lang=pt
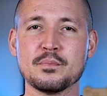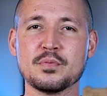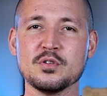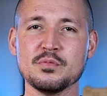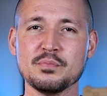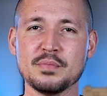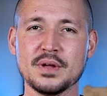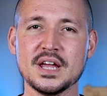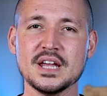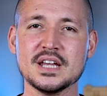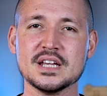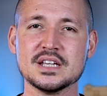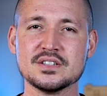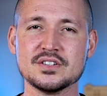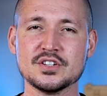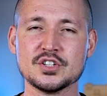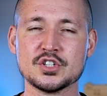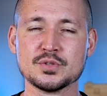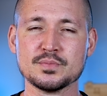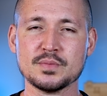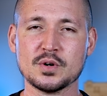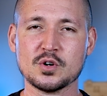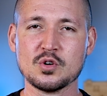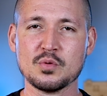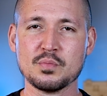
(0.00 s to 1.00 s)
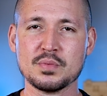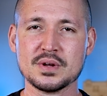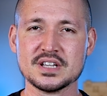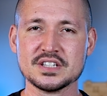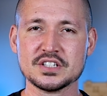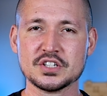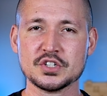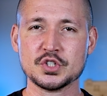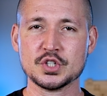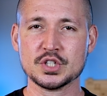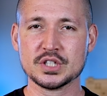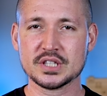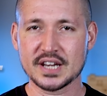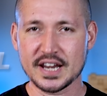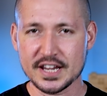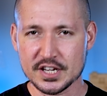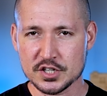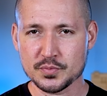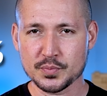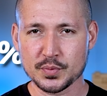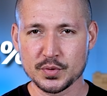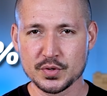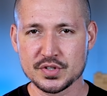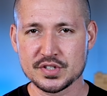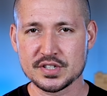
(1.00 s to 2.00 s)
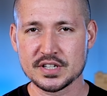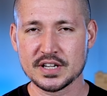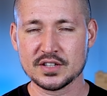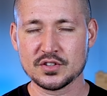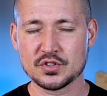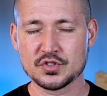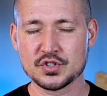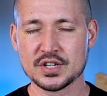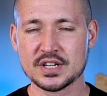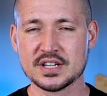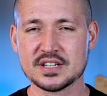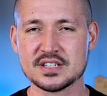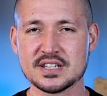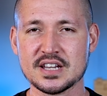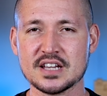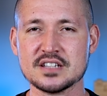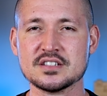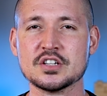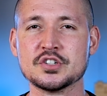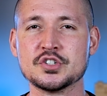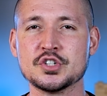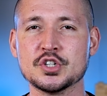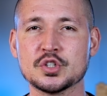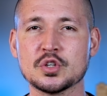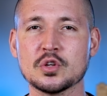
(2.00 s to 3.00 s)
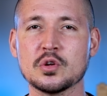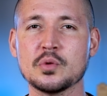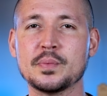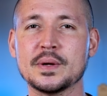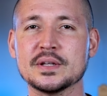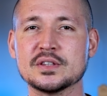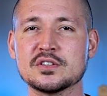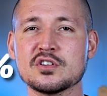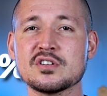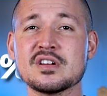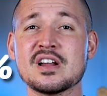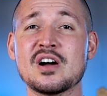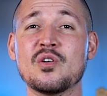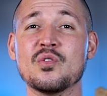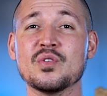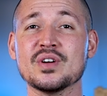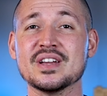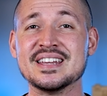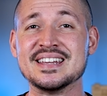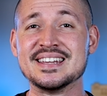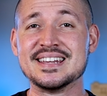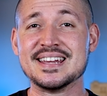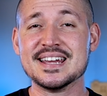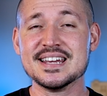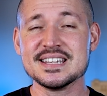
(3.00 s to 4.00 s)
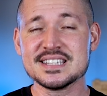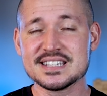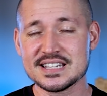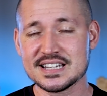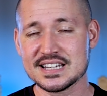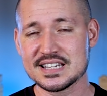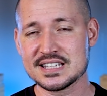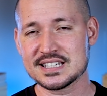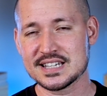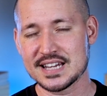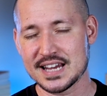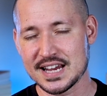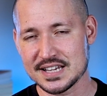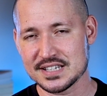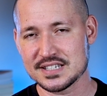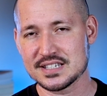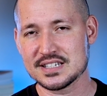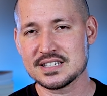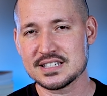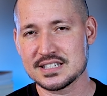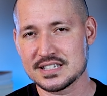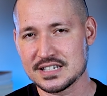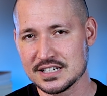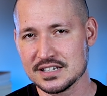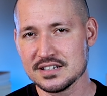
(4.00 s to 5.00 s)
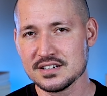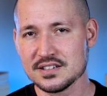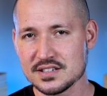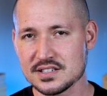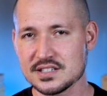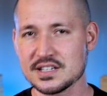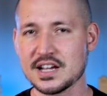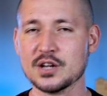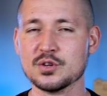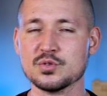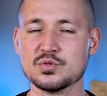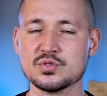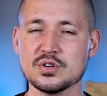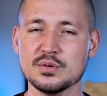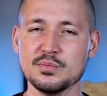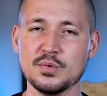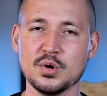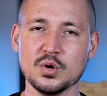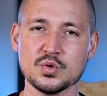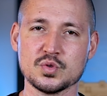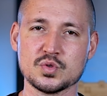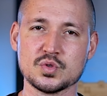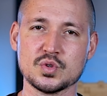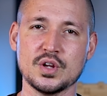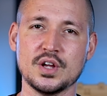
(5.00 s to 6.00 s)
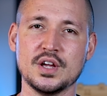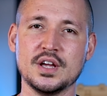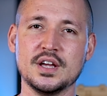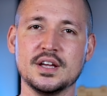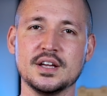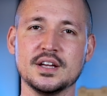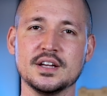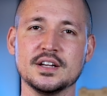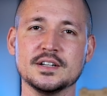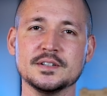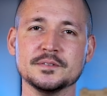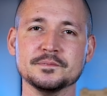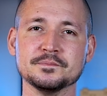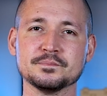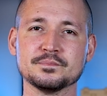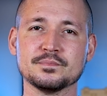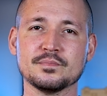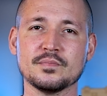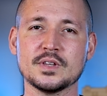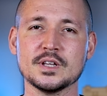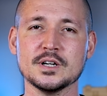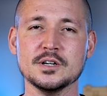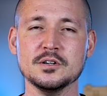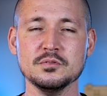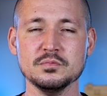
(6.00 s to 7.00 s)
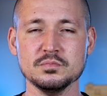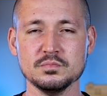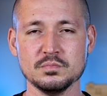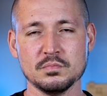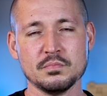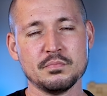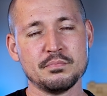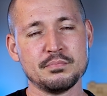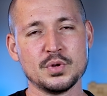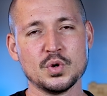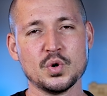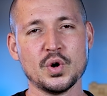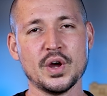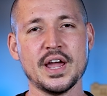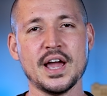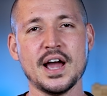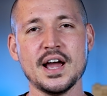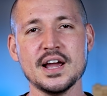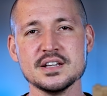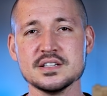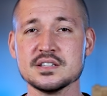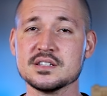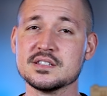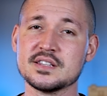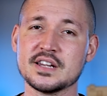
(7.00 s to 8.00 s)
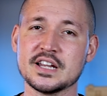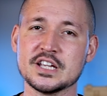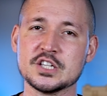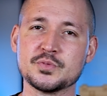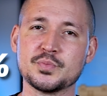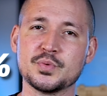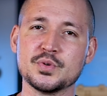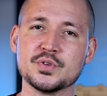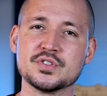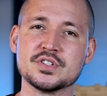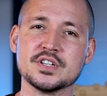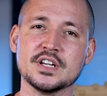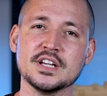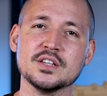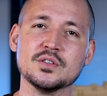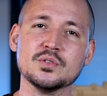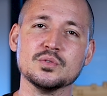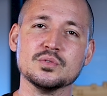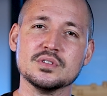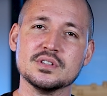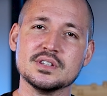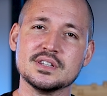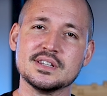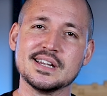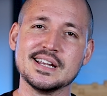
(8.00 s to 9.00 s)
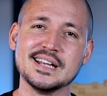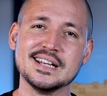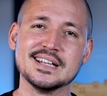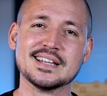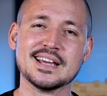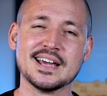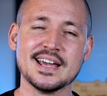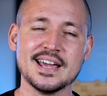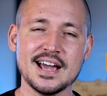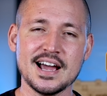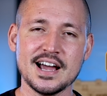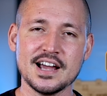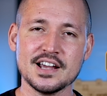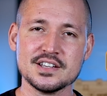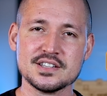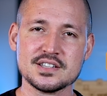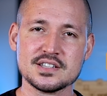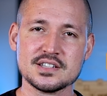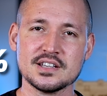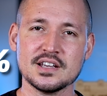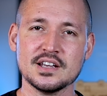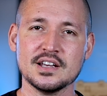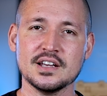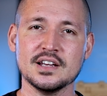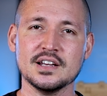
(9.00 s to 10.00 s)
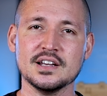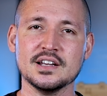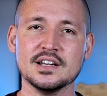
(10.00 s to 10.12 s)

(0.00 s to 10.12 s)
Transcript: Para o MEI, existe uma cobrança de 3% de INSS a título patronal. E esse INSS, sim, sai do seu bolso. Então, R$ 1.000, 3%, 30 reais.